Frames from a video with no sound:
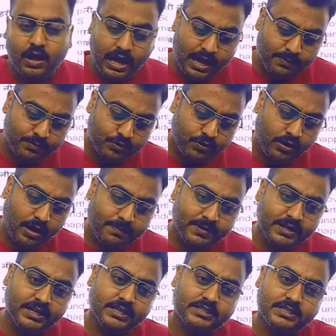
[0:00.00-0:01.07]
तो आपको
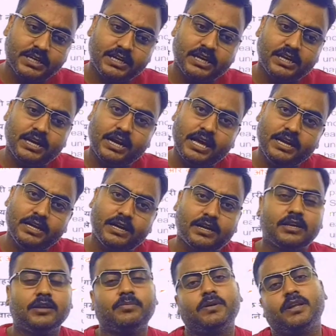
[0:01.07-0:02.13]
अपने हिस्से की लड़ाई
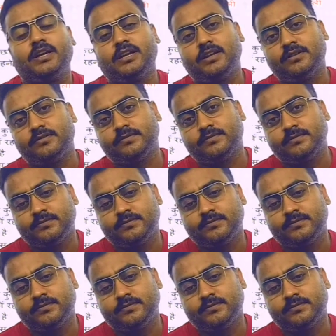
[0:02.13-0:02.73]
लड़नी पड़ेगी